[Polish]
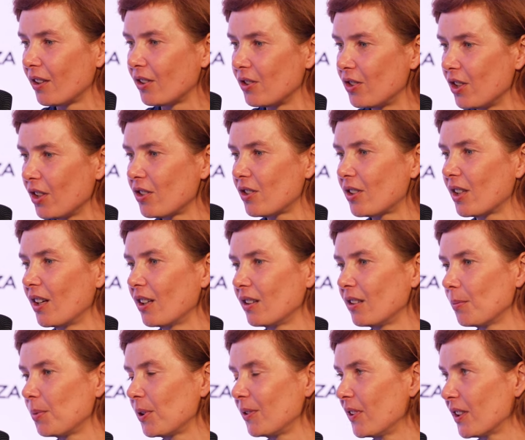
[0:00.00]
gdzieś ta
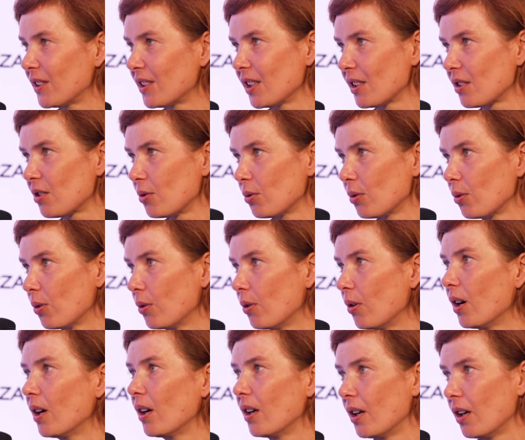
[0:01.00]
deprywacja
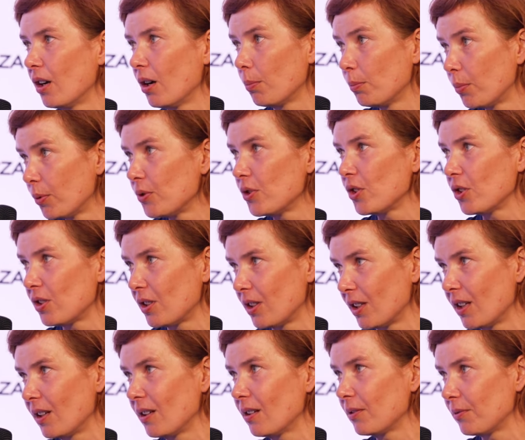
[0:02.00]
snu e, obudzi
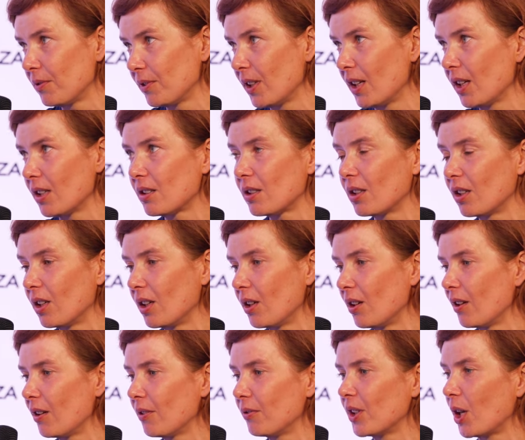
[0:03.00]
się w nas
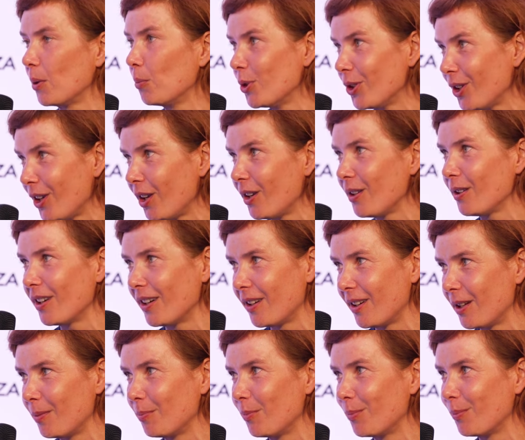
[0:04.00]
e, w najmniej
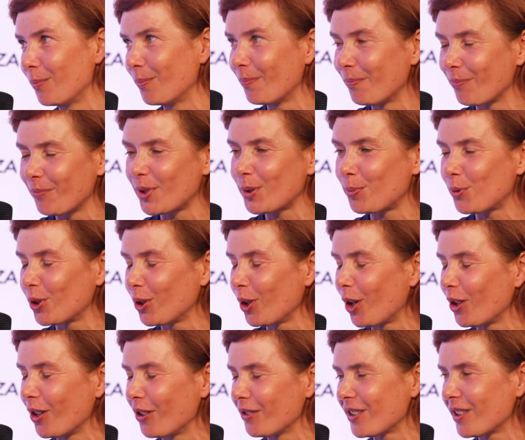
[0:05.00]

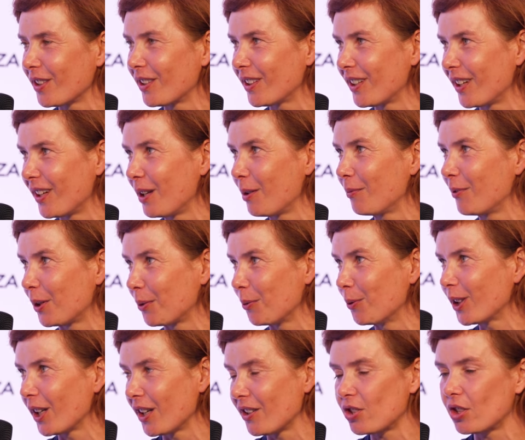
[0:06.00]
sprzyjających e,
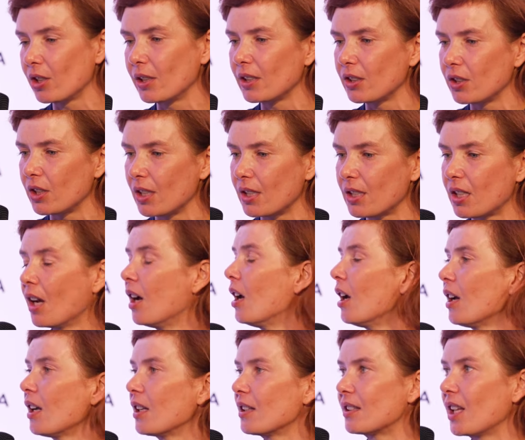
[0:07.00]
warunkach, czyli gdzieś
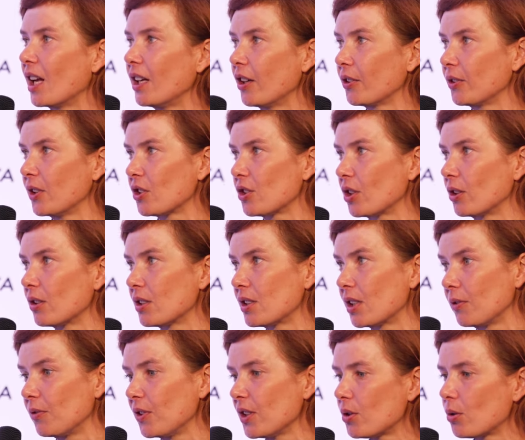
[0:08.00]
z dala od naszego
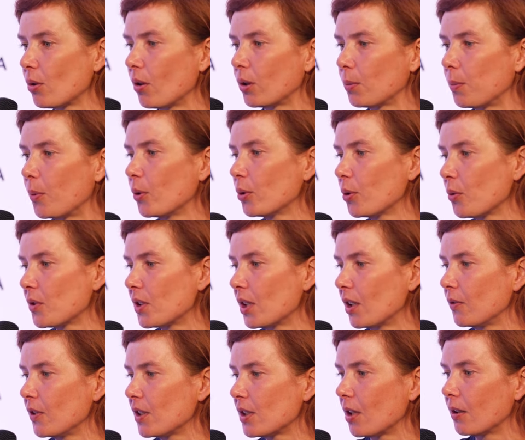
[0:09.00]
serwisu, od punktów
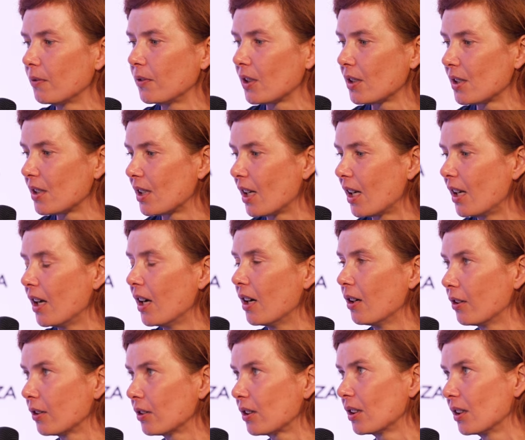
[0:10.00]
serwisowych, z
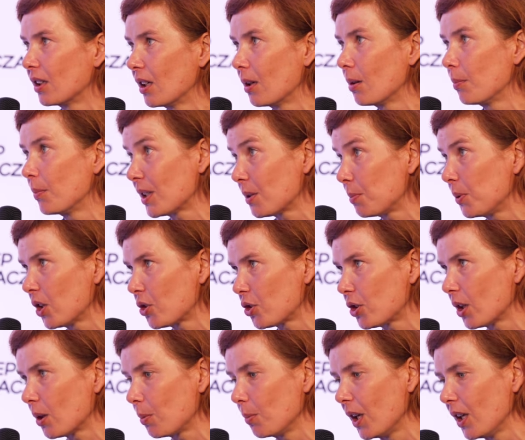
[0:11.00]
dala od
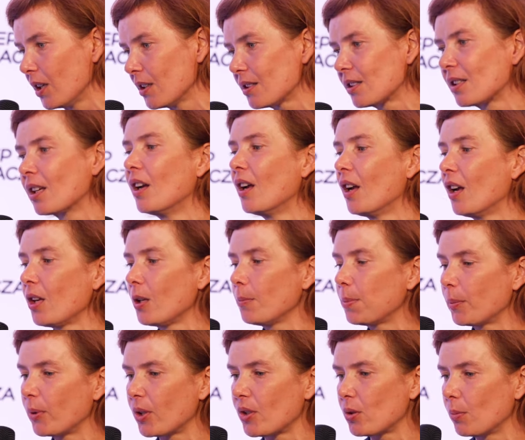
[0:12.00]
bezpiecznych miejsc i
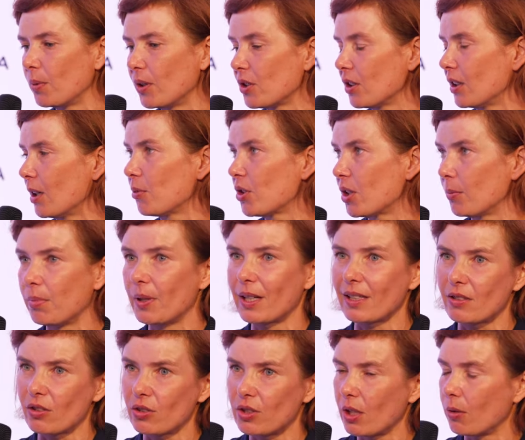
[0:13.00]
po prostu będzie nam się
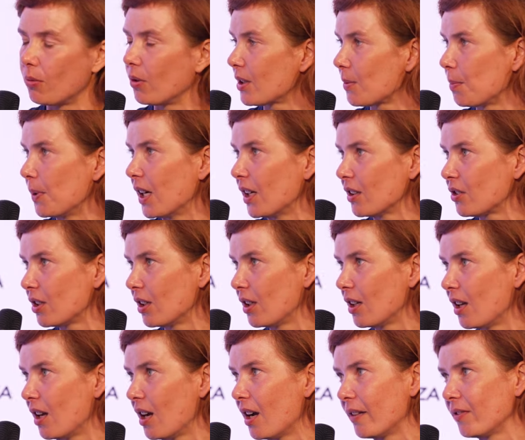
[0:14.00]
bardzo chciało spać,
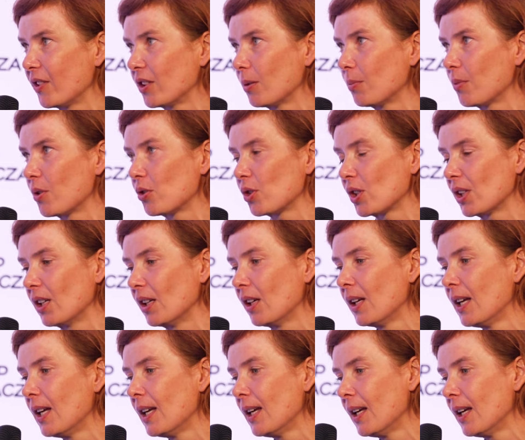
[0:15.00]
a wiadomo, że